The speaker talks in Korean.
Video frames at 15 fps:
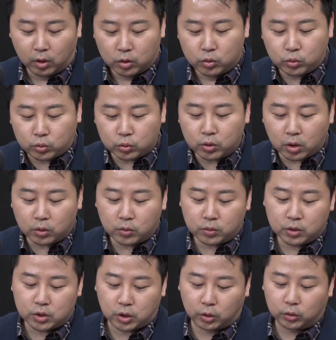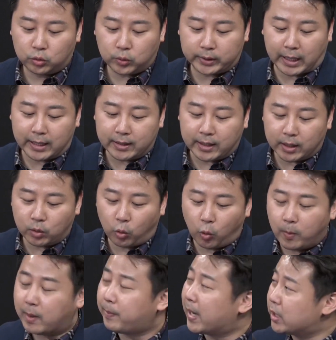육군 경우는 전투와 단가는
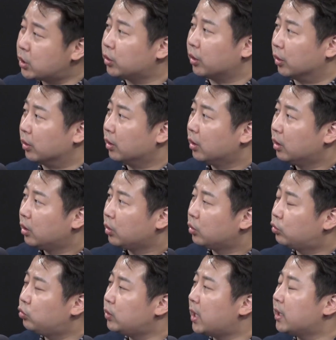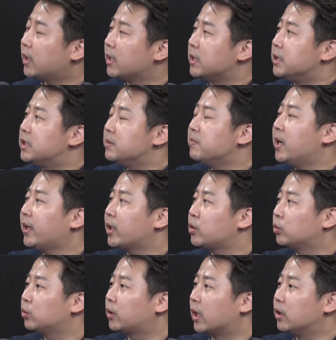5만 8천 원, 그 음. 수량은 한 20만 개
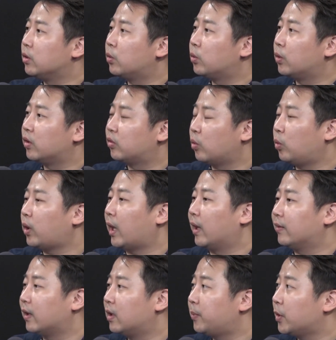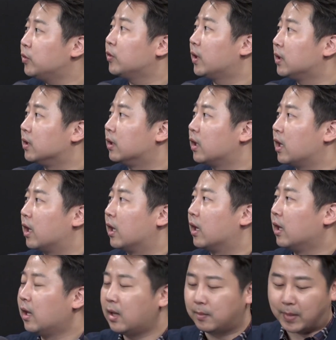정도 되는 걸로 해서 올해 예산을 편성했는데
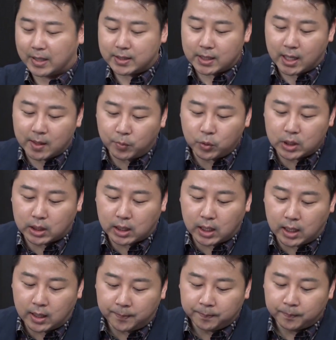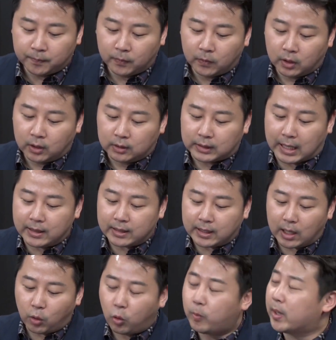네. 막상 해보니까
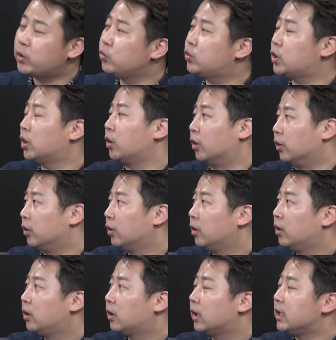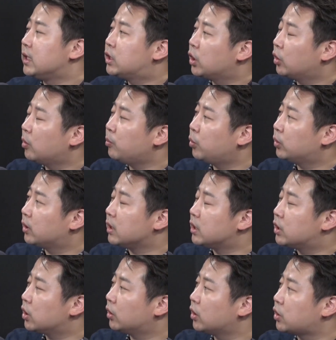단가 5만 6천 원, 음. 2천 그러니까 원
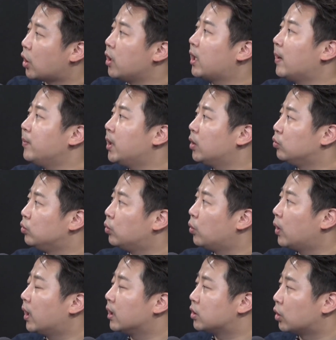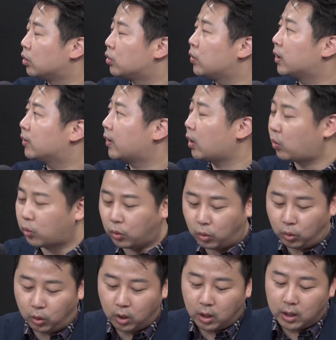2천 원 절감된 운동화 전투화를
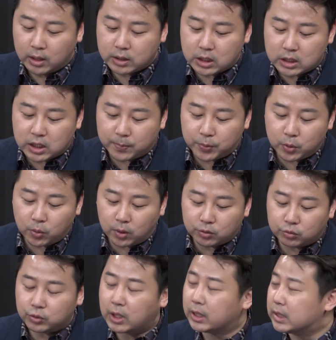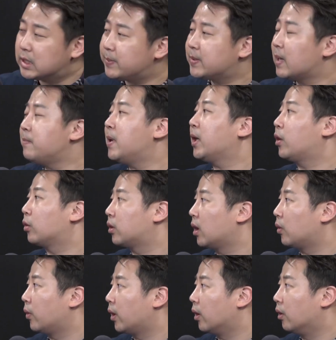샀고 실제 필요한 수량이 13만
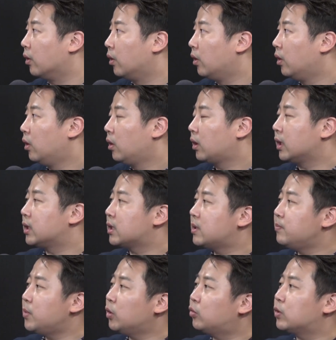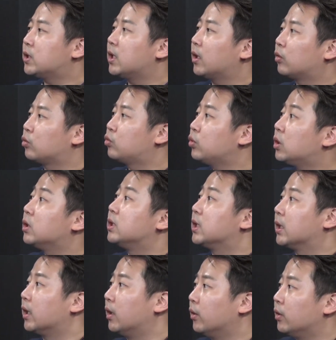개였다고 해요. 네. 그러니까 이제 신병 숫자가 계속
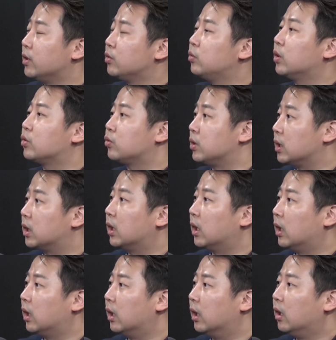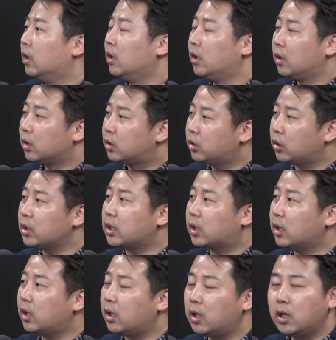줄어들잖아요. 인구가 주니까. 음.
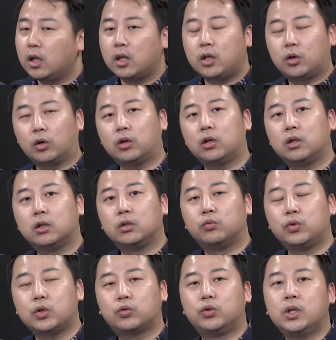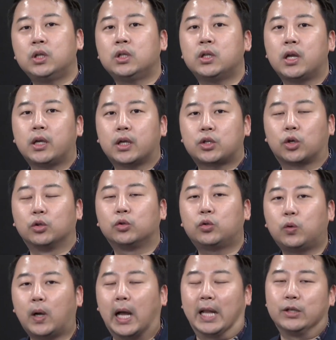그러니까 이거를 우리 군인들에게
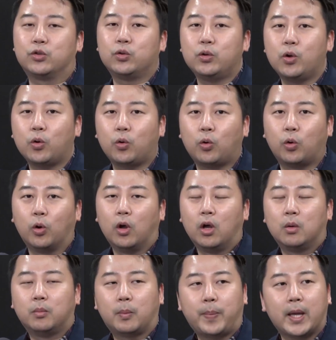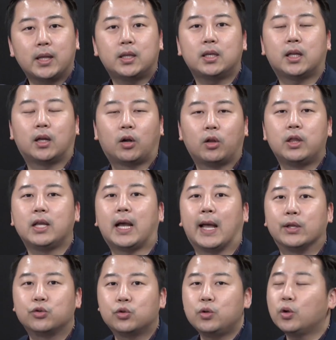전투화 안 주려고 뭐 팬티나 런닝
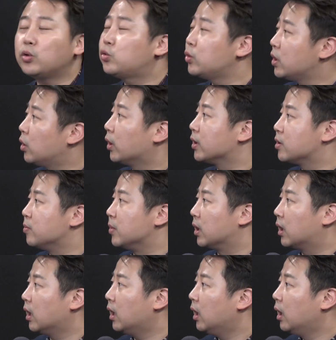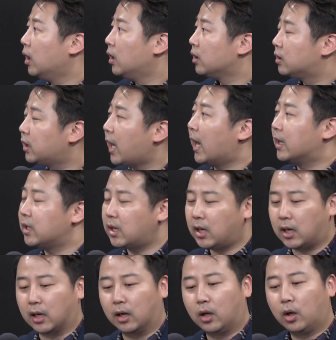안 주려고 줄인 거겠습니까? 음. 그게
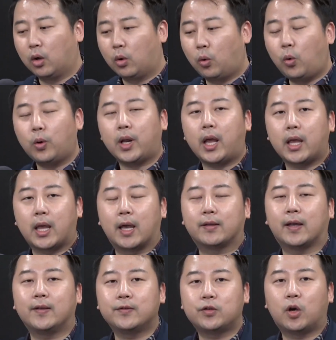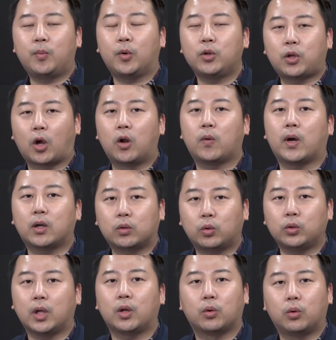아니라 올해 예산 써본 결과를
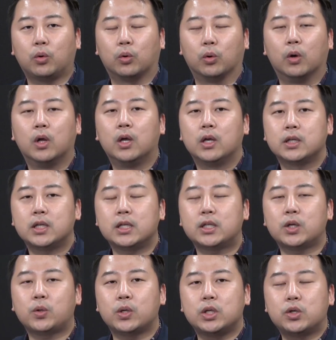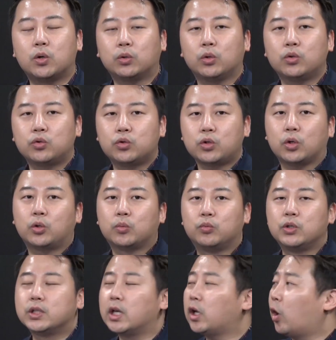토대로 실제로 이 정도는 줄여도
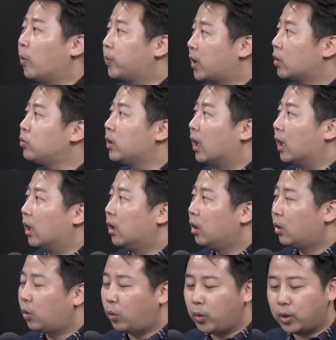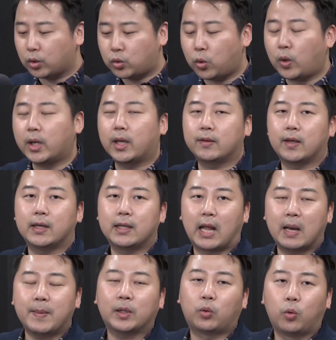문제가 없겠구나. 음. 오히려 초과 예산이
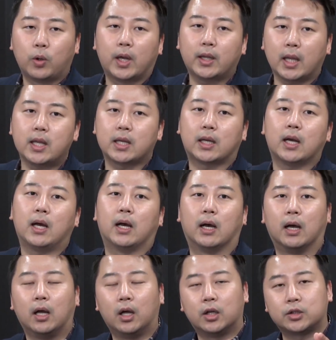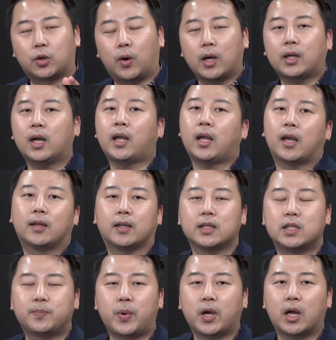남아 돌게 되니까 정확하게 예산
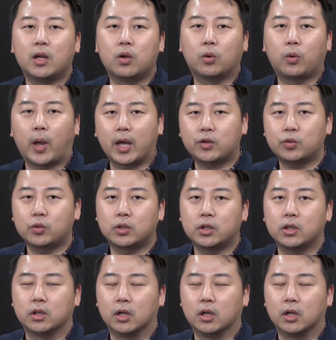집행하려고 액수를